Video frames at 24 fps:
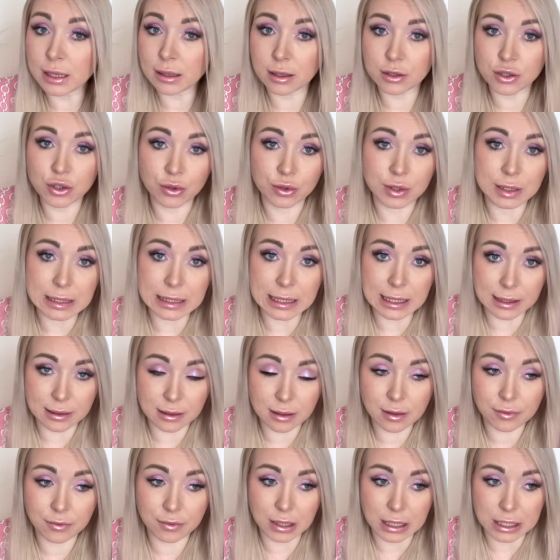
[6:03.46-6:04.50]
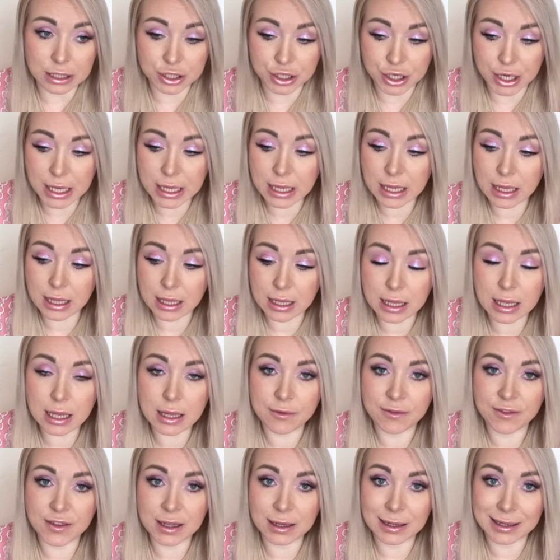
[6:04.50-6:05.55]
насчет денег, вложений и
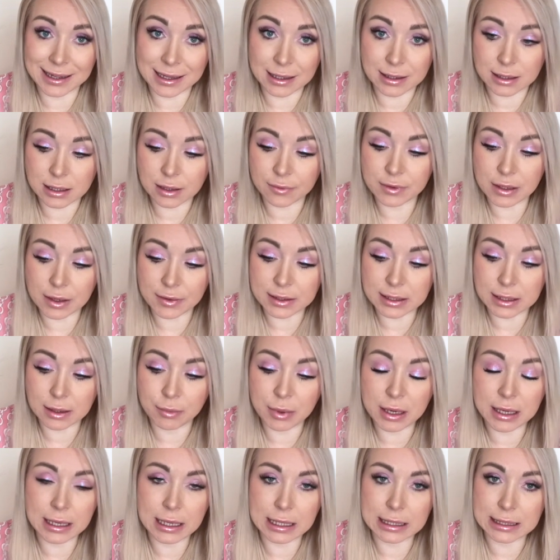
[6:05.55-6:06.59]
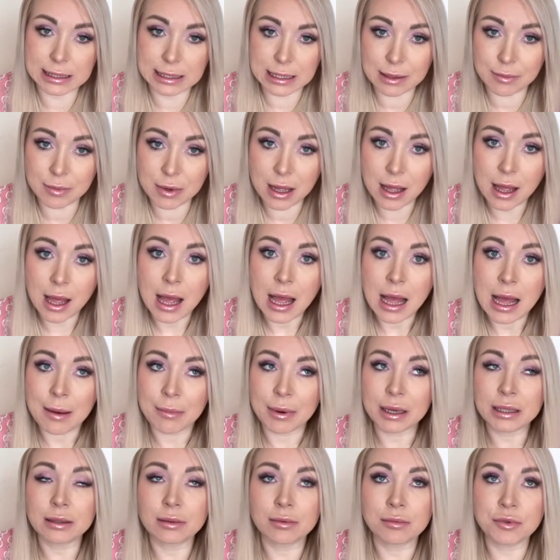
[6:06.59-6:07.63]
финансов. Для вас это больная тема.
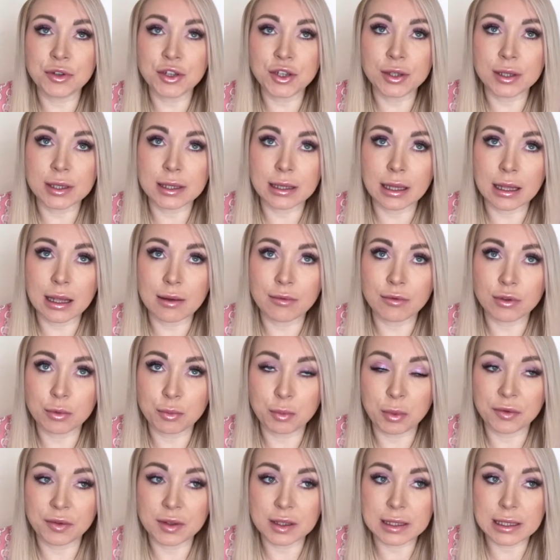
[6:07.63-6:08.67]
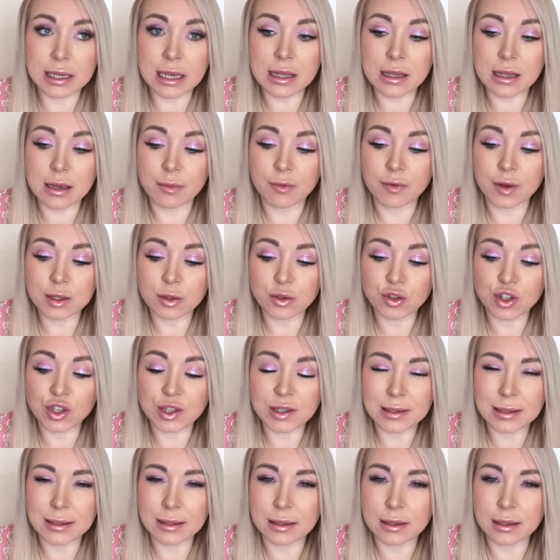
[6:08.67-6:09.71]
Поэтому мужчина с таким вот поведением вас очень
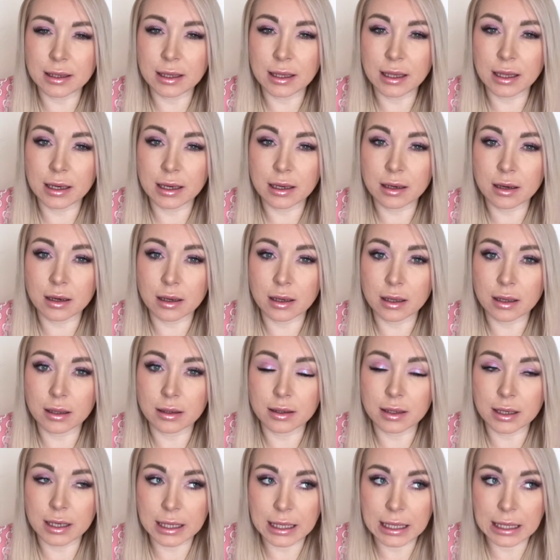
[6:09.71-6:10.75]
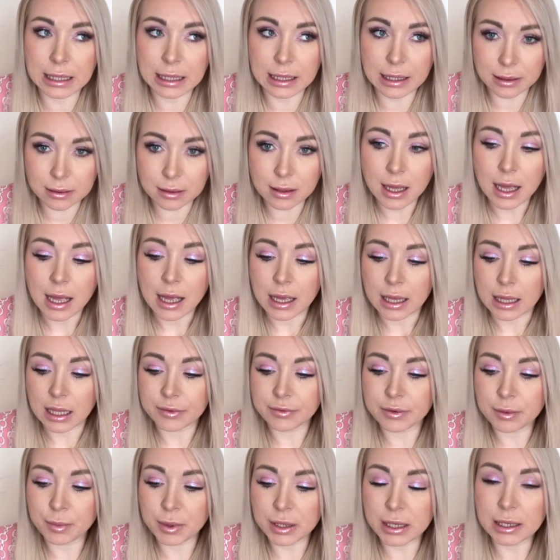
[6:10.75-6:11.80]
сильно триггерил, триггерил и
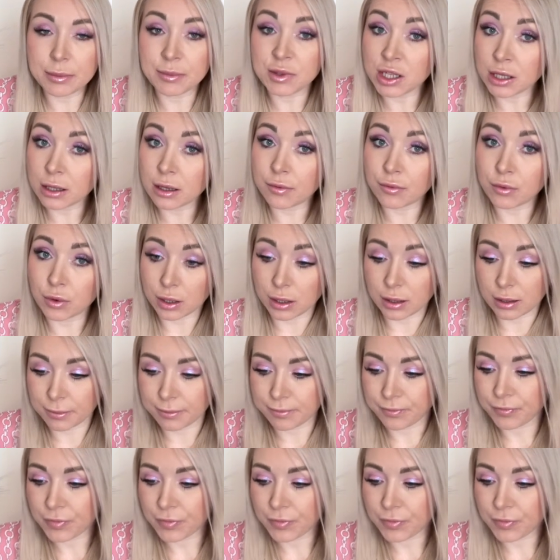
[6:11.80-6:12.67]
вы были им недовольны.